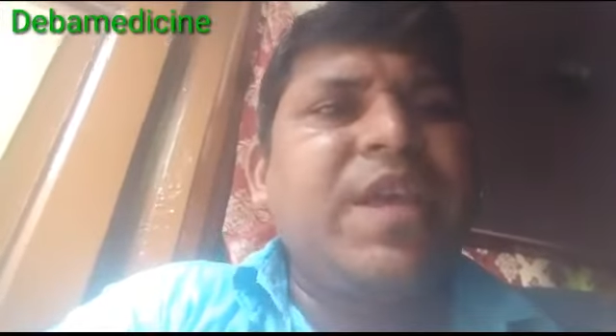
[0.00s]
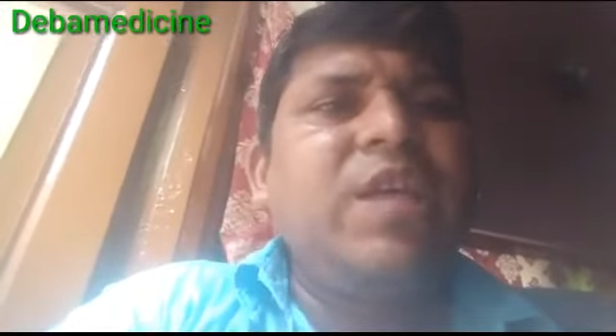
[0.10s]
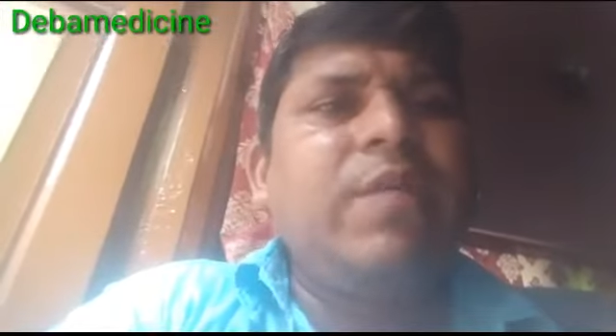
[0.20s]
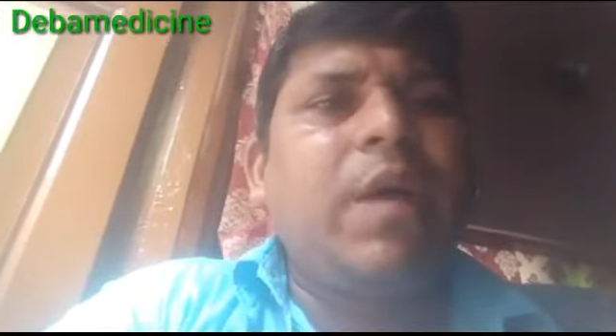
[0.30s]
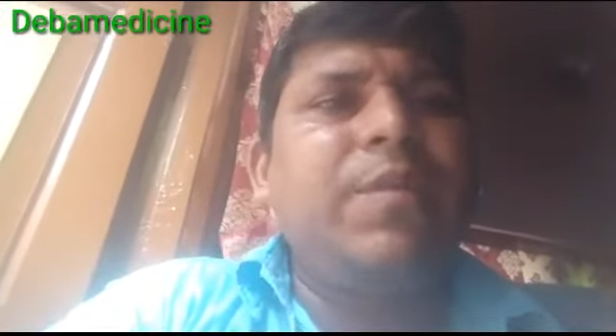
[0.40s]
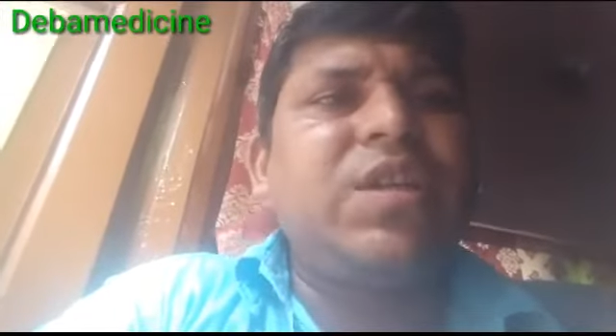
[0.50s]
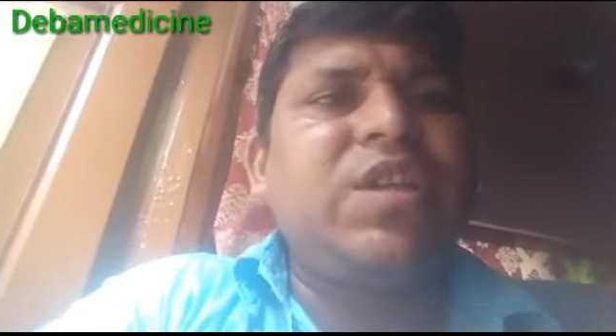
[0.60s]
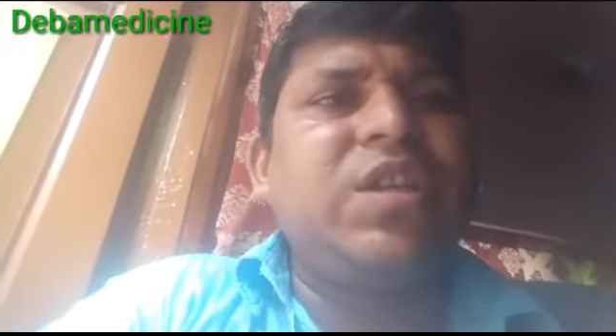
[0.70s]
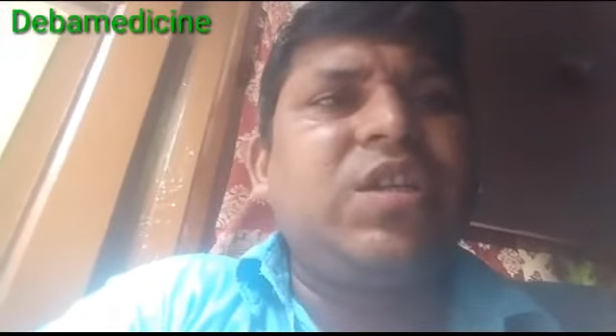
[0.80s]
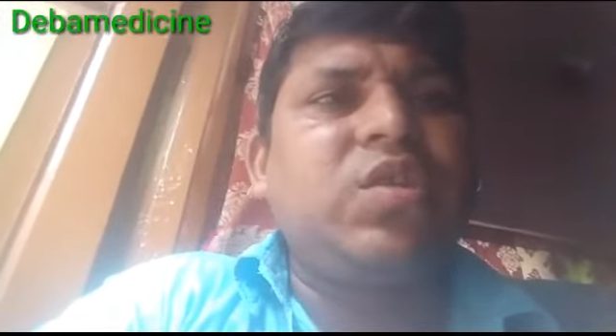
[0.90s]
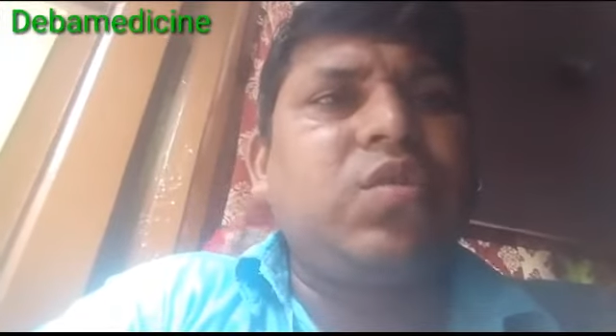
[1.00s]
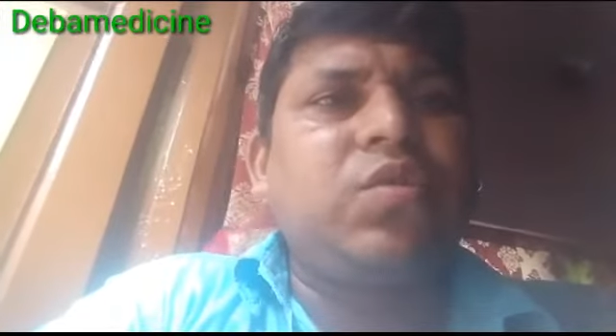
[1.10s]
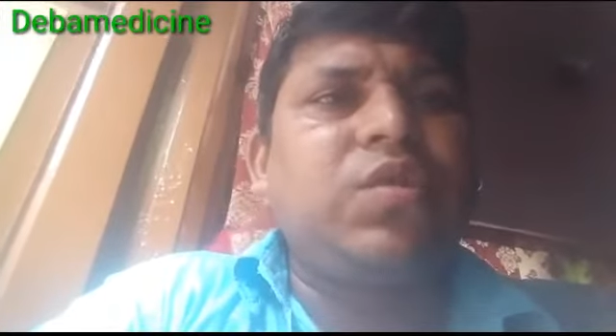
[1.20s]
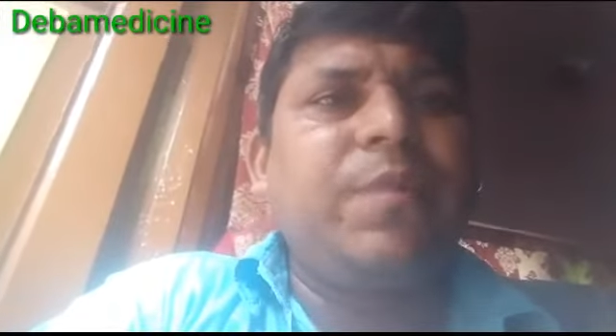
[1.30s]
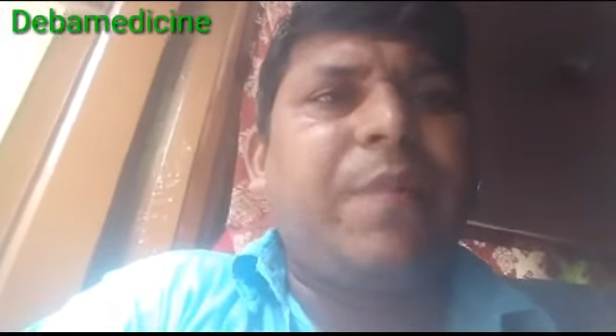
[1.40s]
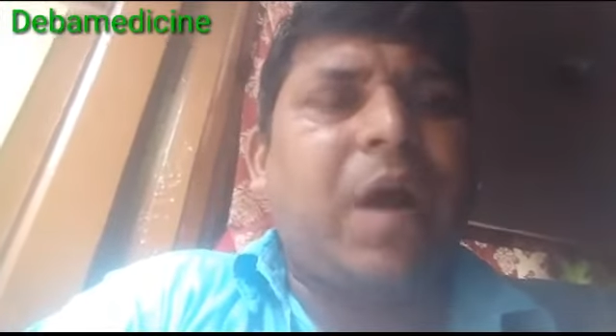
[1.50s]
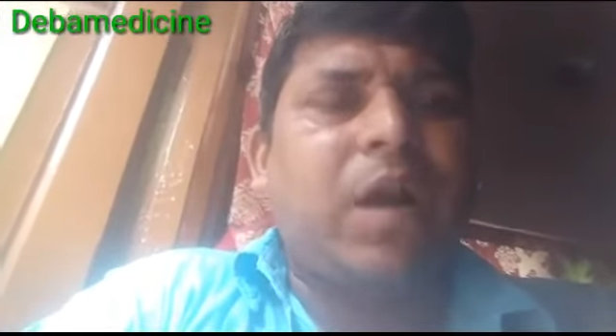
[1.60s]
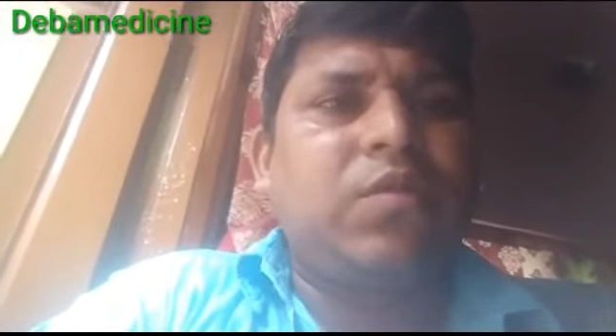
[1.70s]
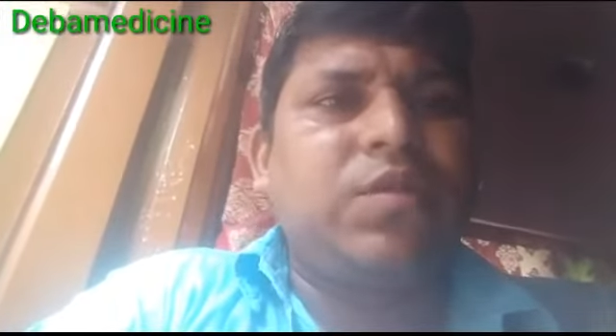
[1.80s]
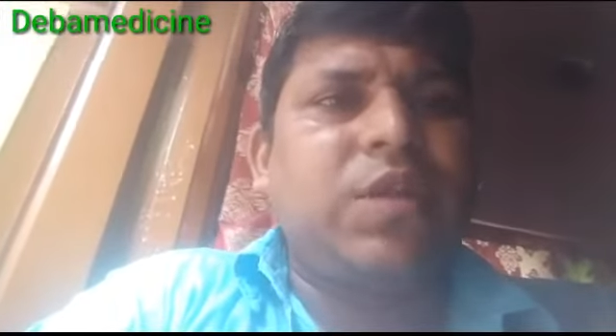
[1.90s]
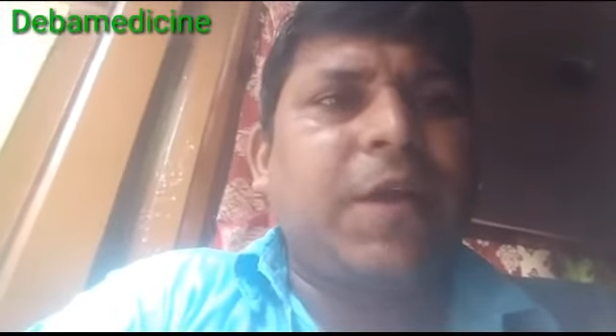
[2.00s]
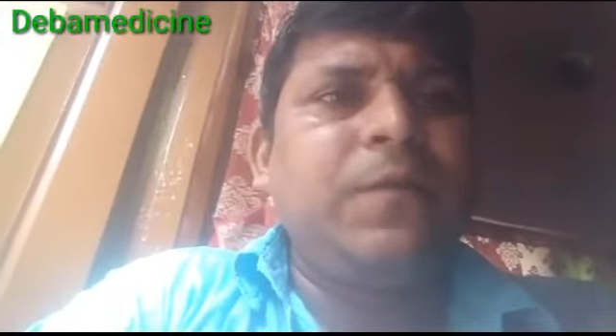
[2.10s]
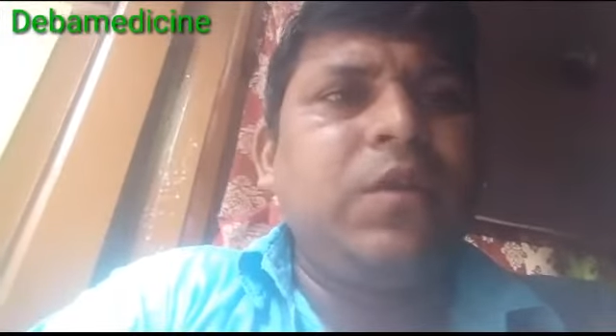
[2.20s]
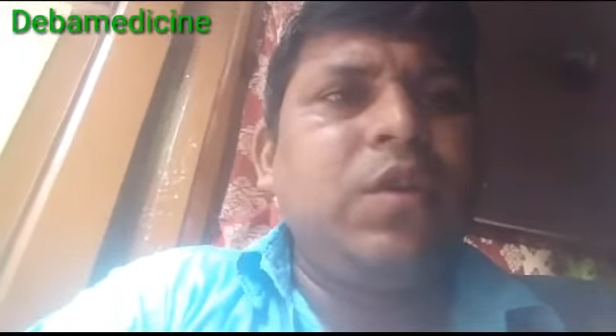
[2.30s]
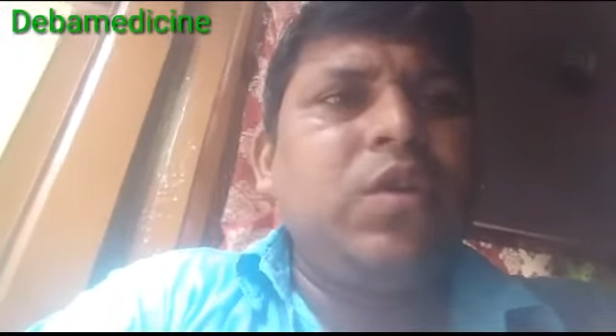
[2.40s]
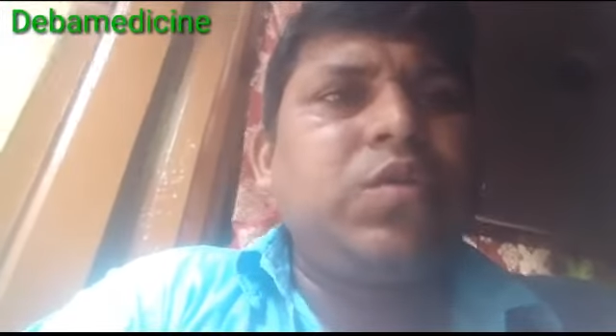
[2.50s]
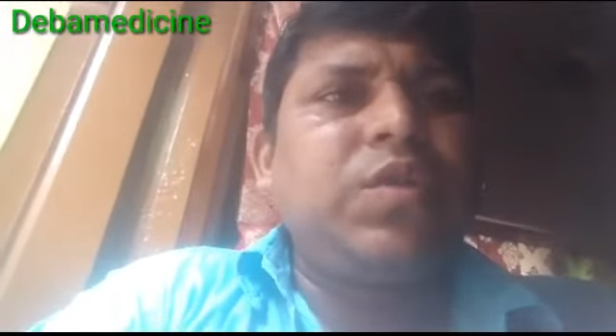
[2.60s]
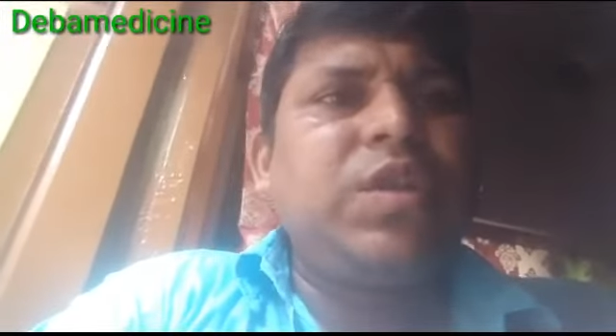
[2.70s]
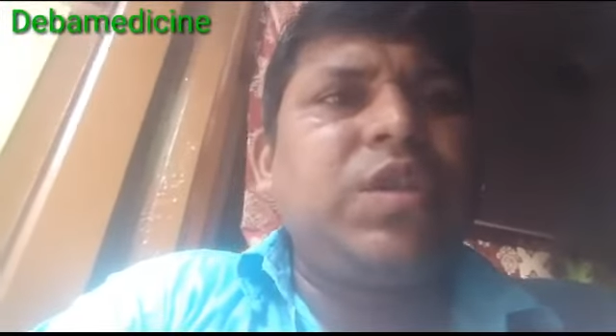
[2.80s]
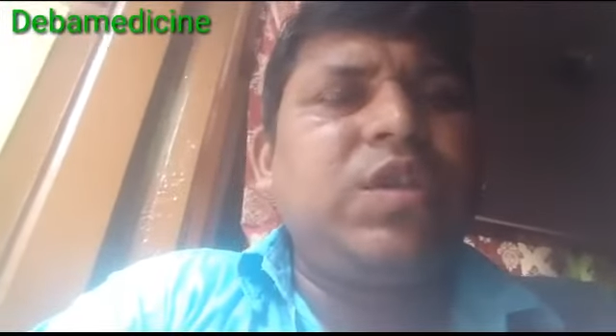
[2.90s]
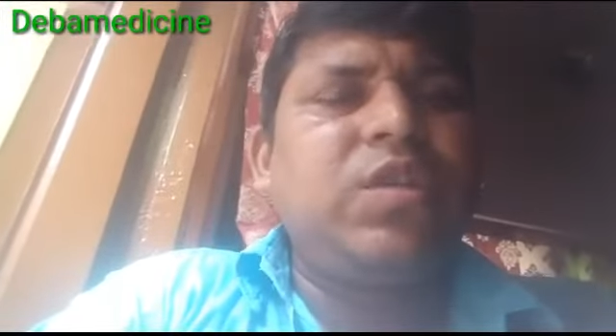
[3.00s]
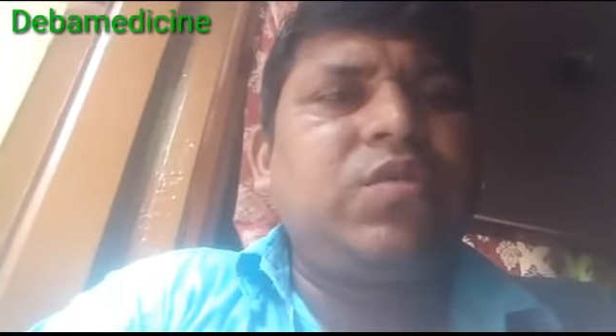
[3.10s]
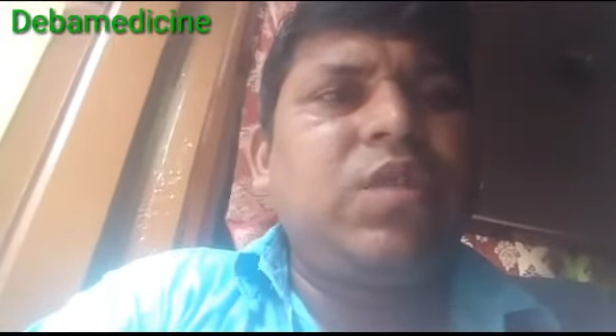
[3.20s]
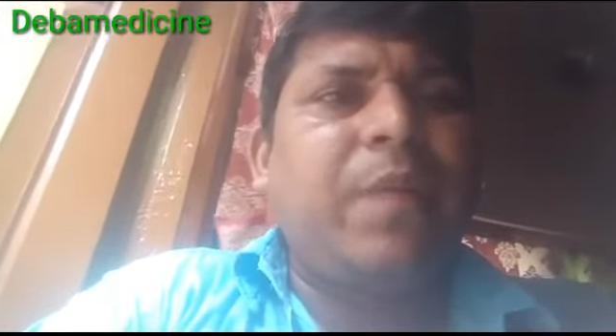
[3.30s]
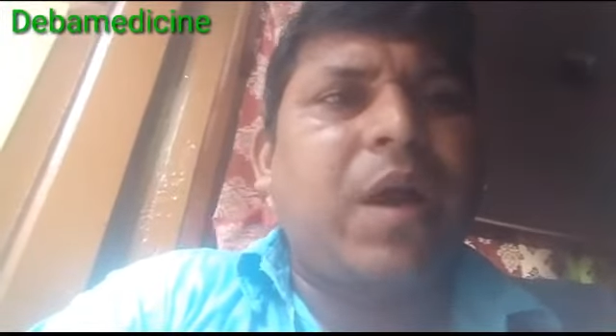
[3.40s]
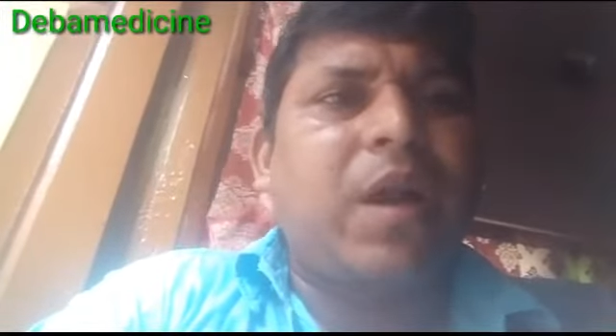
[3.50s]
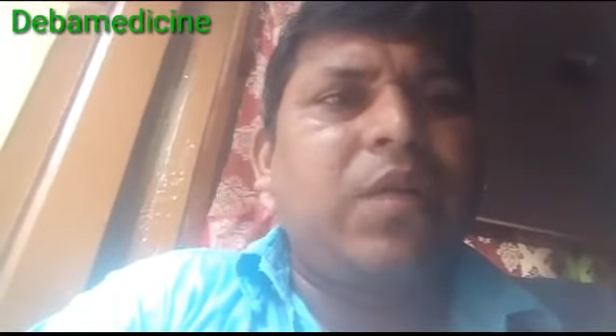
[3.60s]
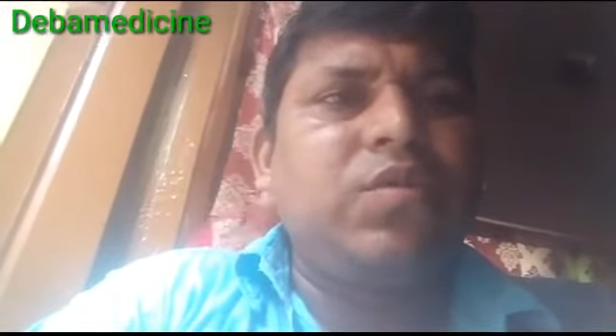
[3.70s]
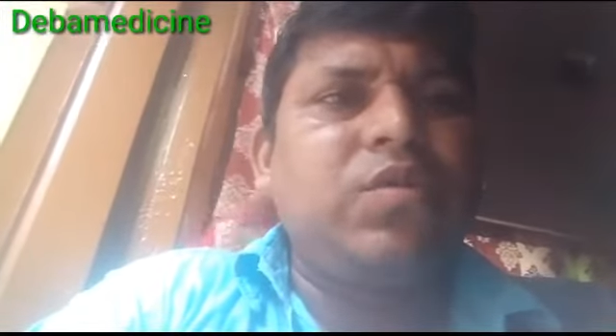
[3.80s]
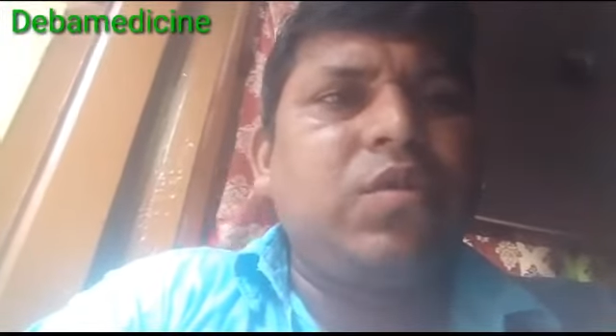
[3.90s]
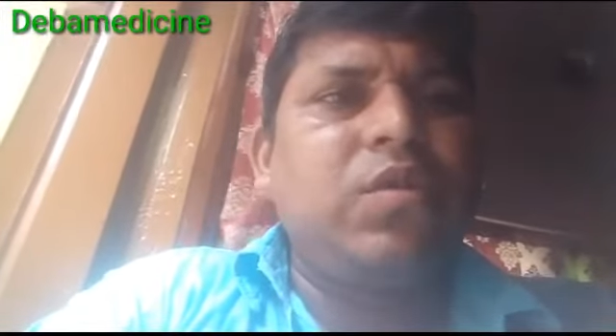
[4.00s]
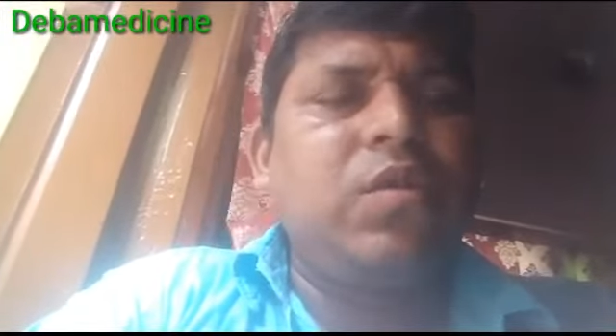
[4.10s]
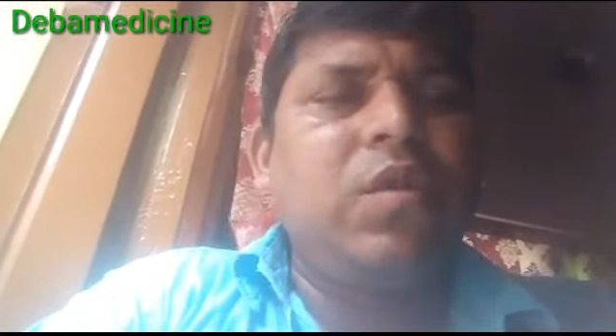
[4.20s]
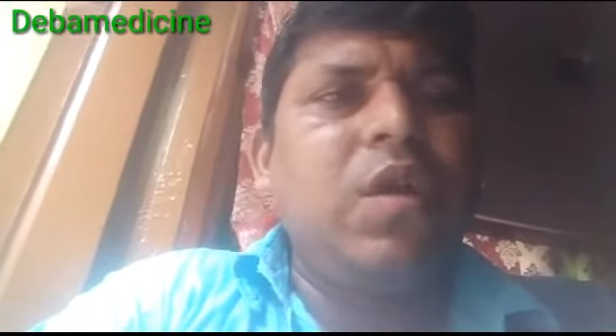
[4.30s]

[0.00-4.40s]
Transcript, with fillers: কিভাবে স্মৃতিশক্তি বাড়ানো যায় তো স্মৃতিশক্তি বাড়ানোর জন্য